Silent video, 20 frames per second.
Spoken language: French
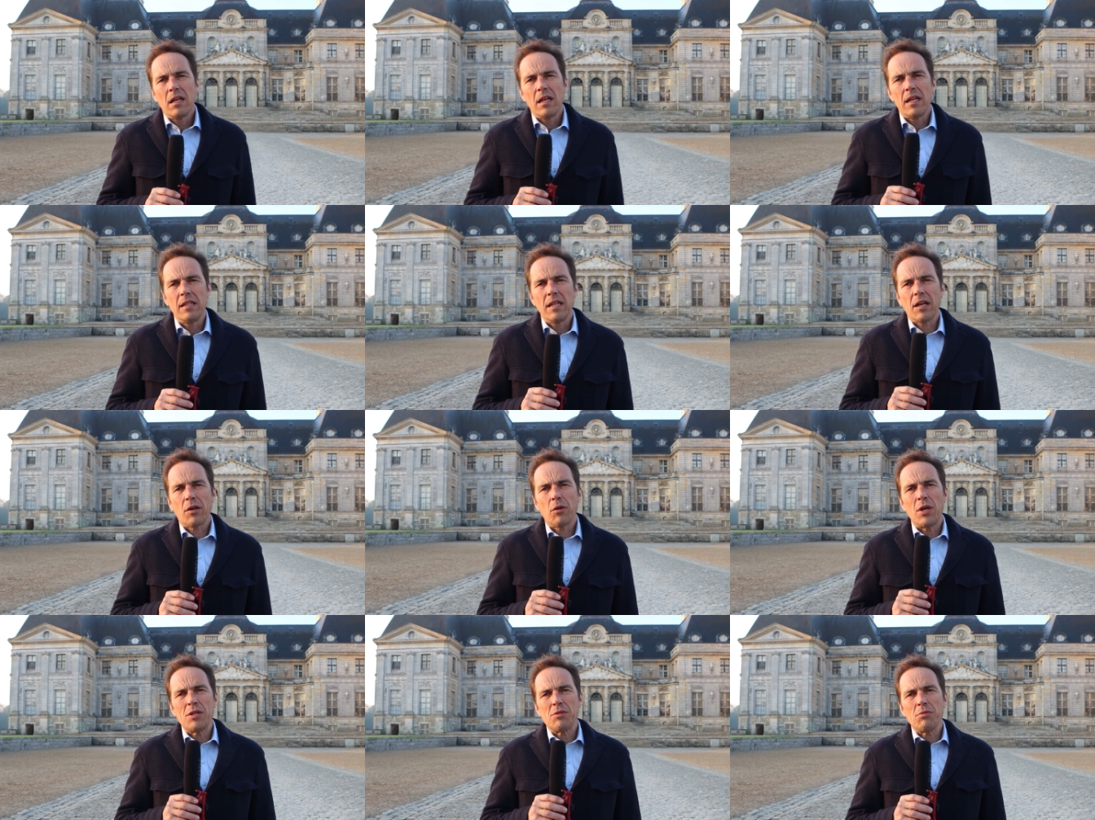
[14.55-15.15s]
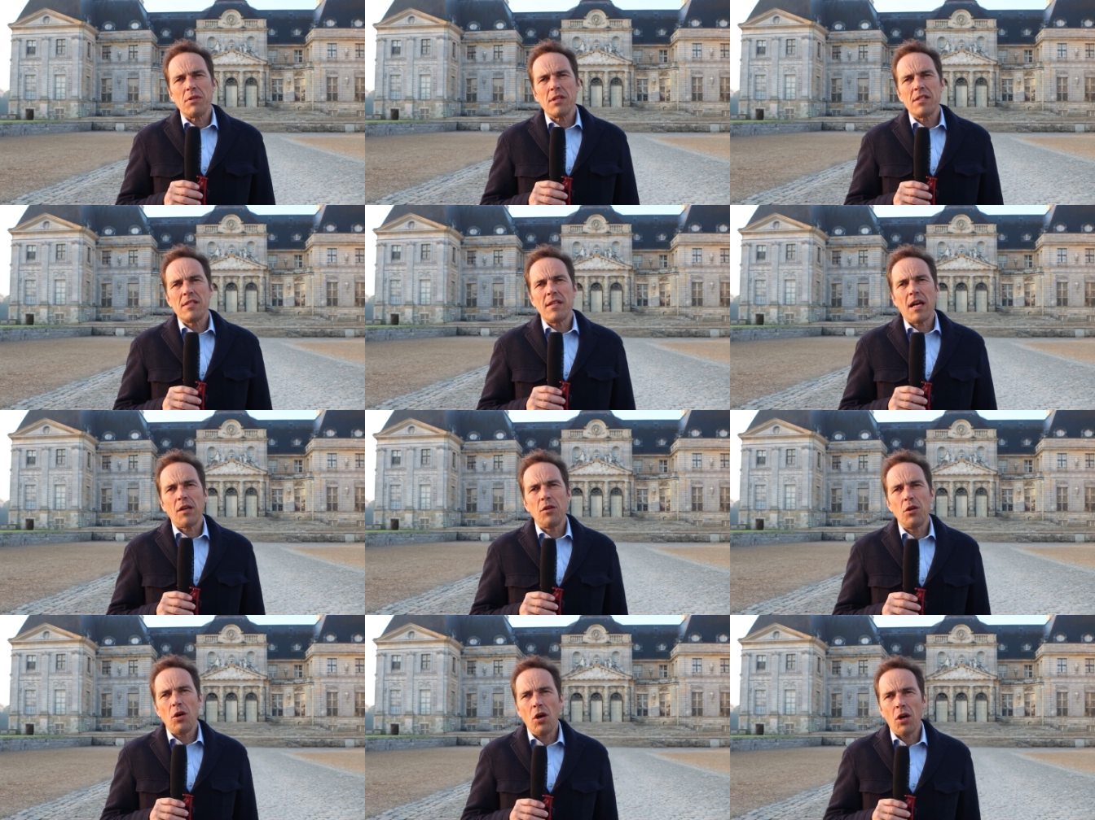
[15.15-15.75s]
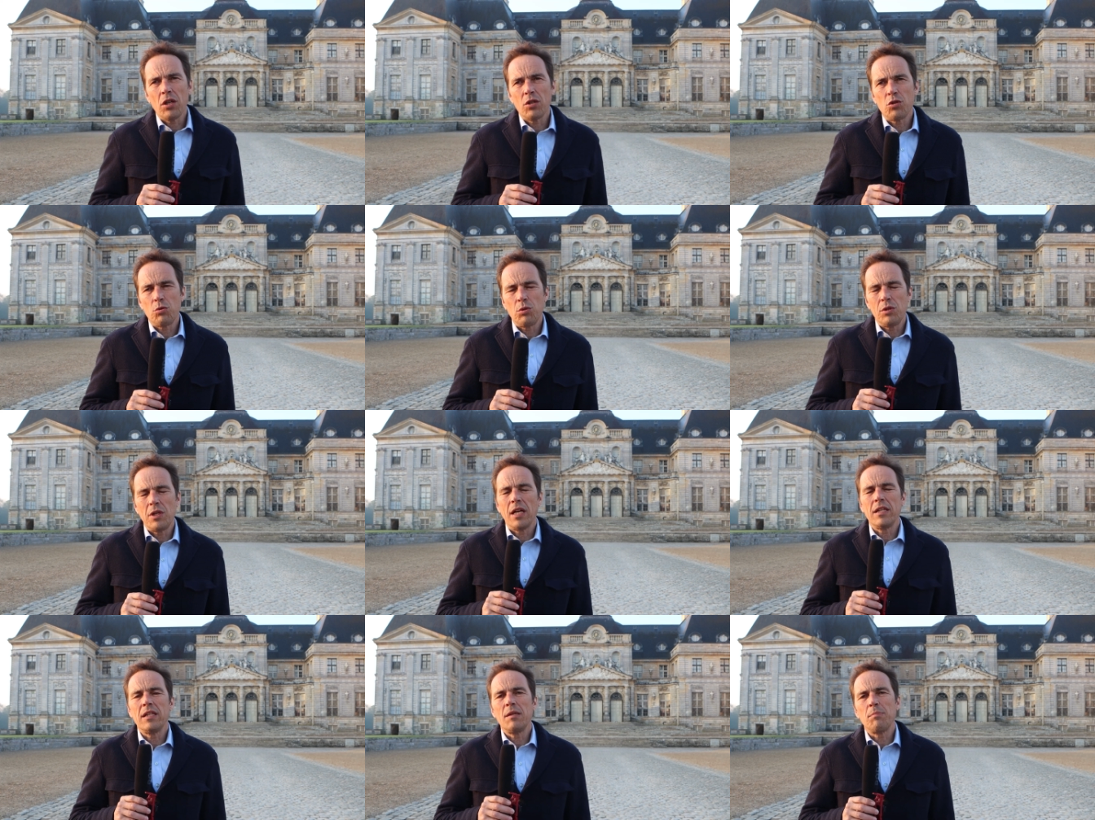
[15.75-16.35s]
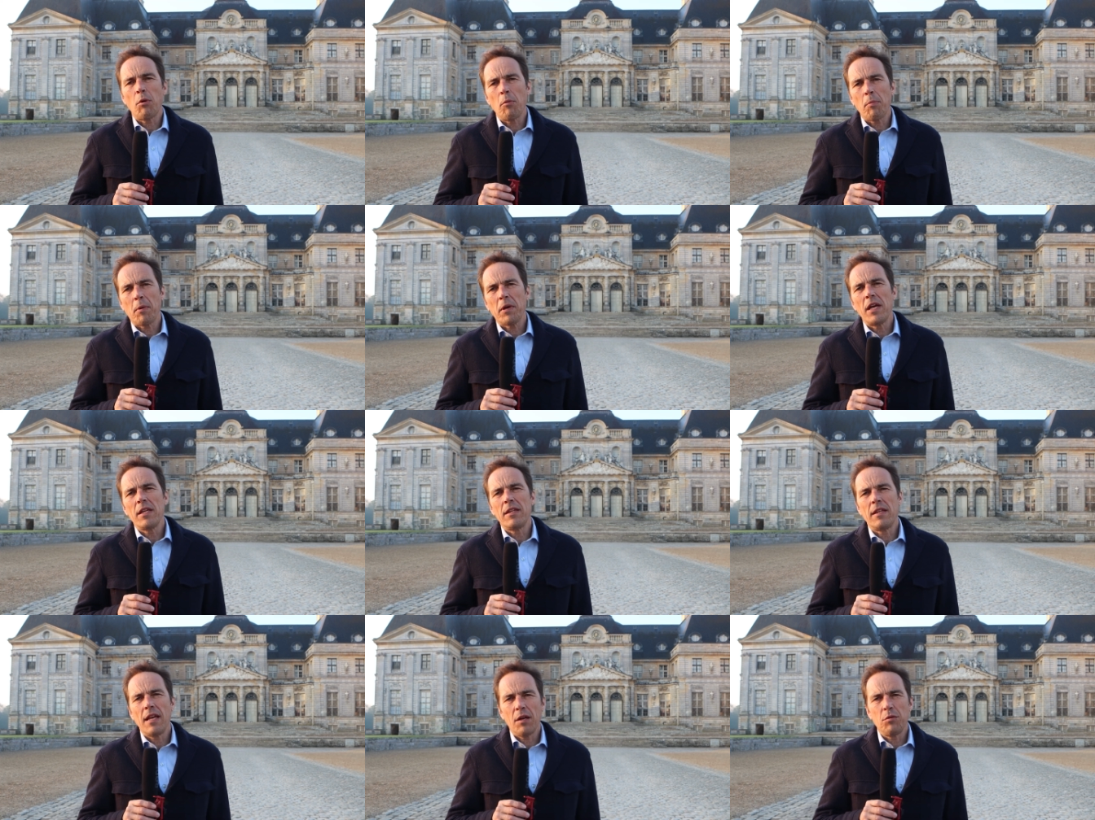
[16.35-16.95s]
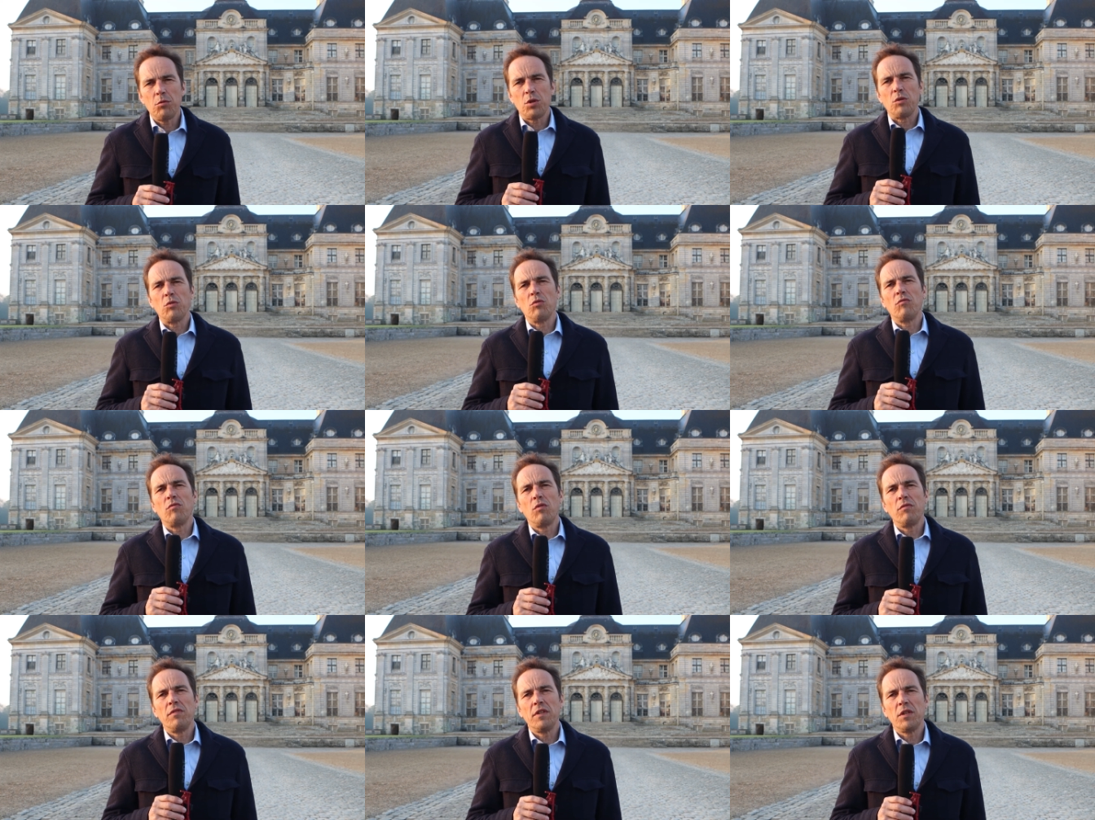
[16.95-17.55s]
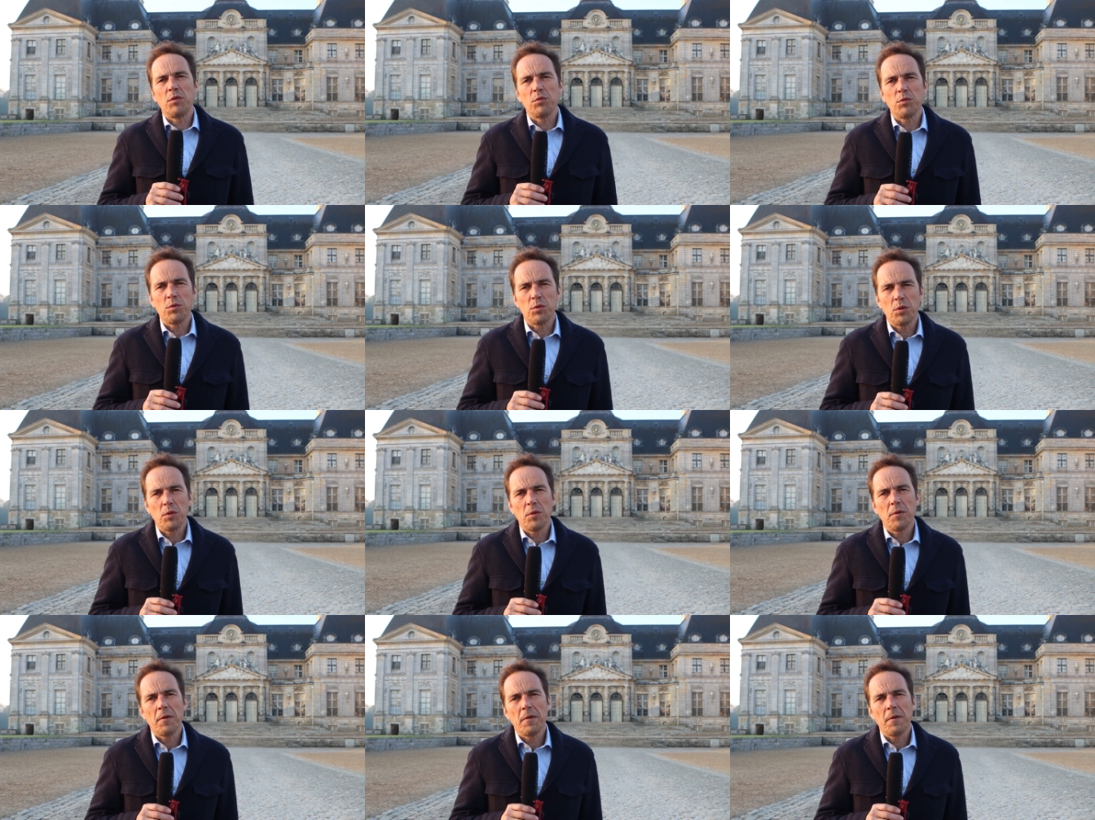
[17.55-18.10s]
et des relations extérieures et je suis l'un des propriétaires du château de Volvicomte.